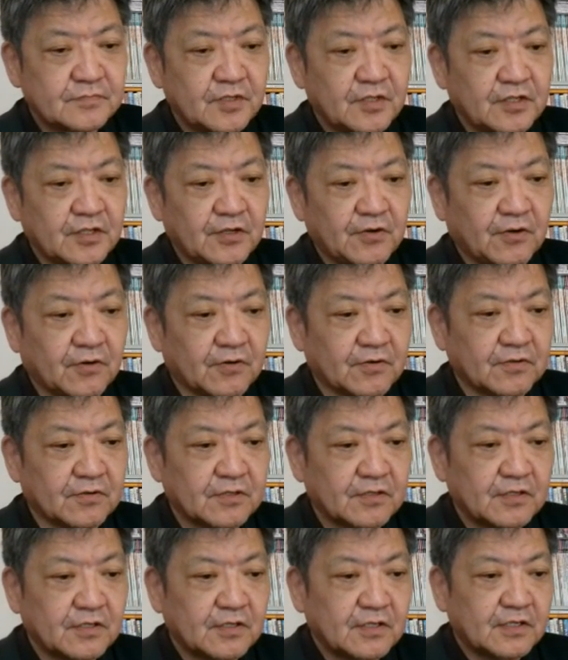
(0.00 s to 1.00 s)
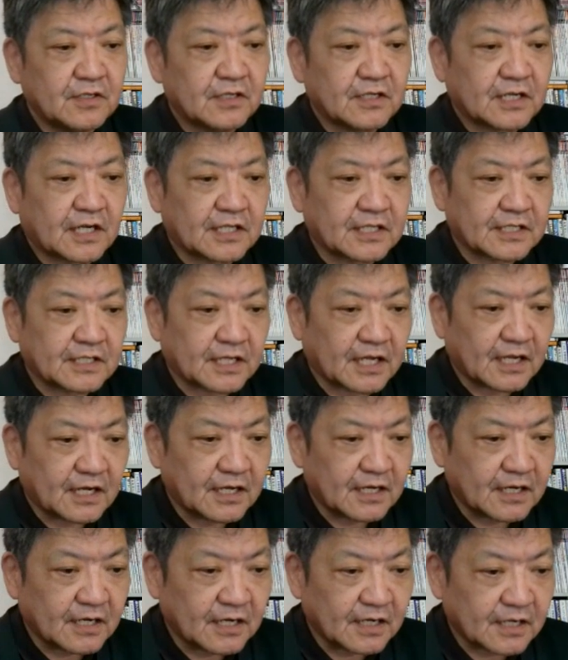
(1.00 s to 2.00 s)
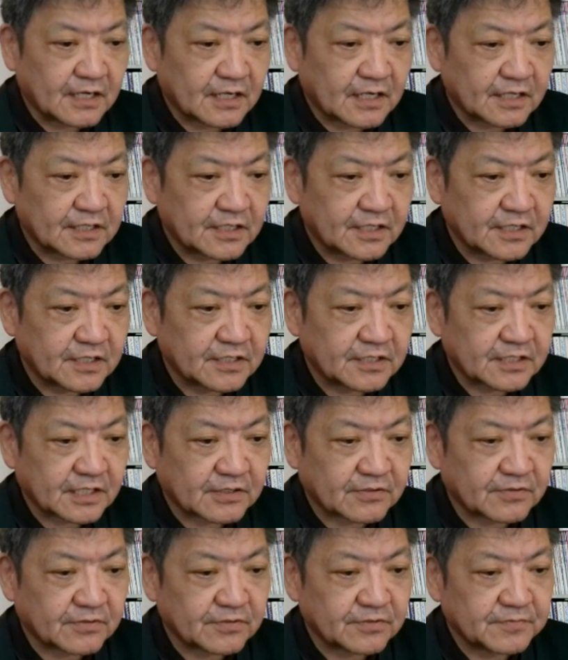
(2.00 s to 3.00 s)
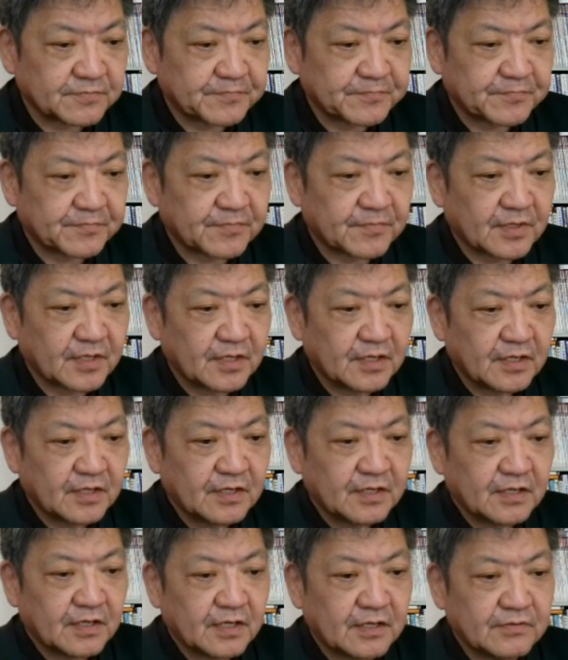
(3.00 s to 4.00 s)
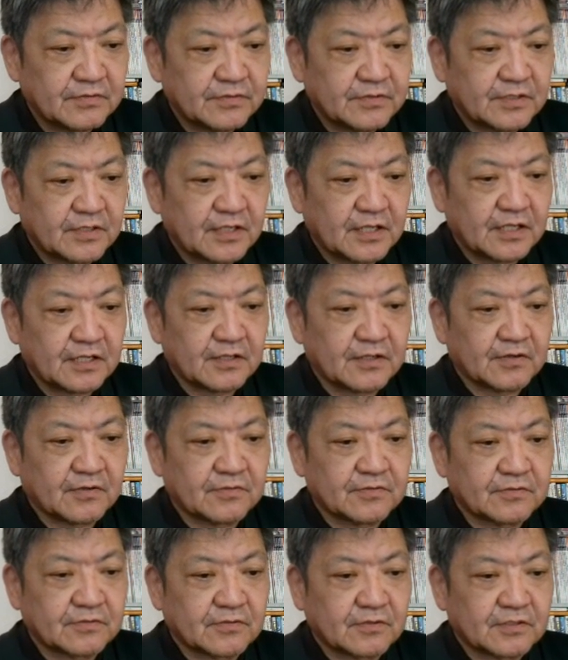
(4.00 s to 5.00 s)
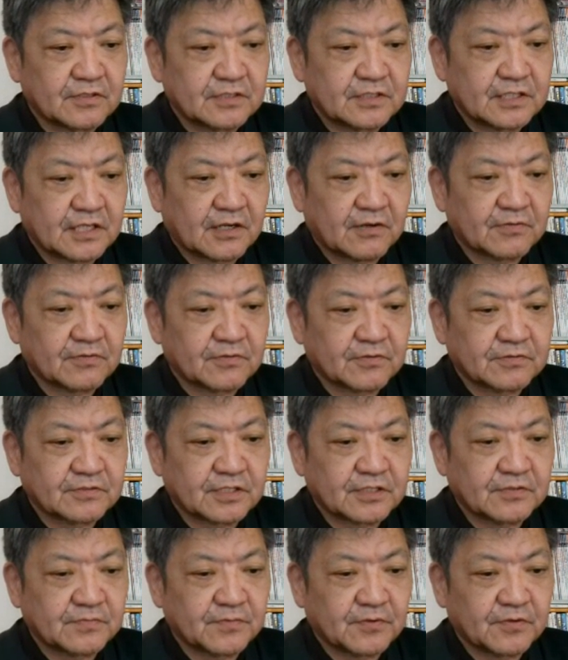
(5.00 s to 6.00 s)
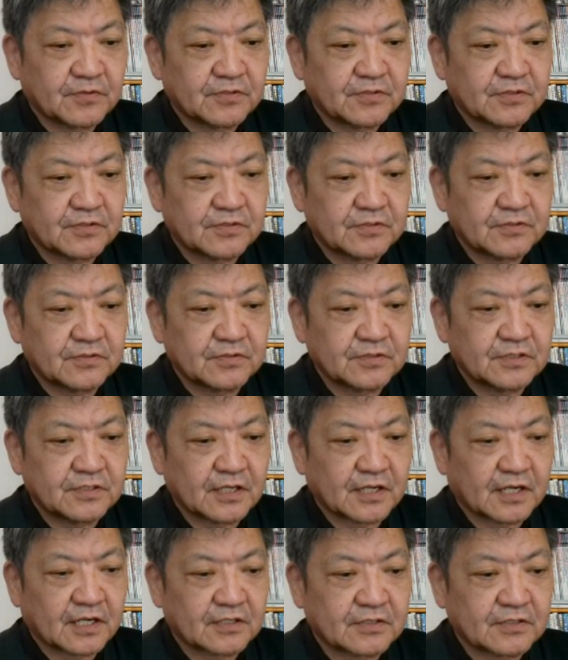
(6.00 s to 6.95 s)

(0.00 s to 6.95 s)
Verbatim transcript: 日本、カナダが支持したという。FT によると資産を直接没収して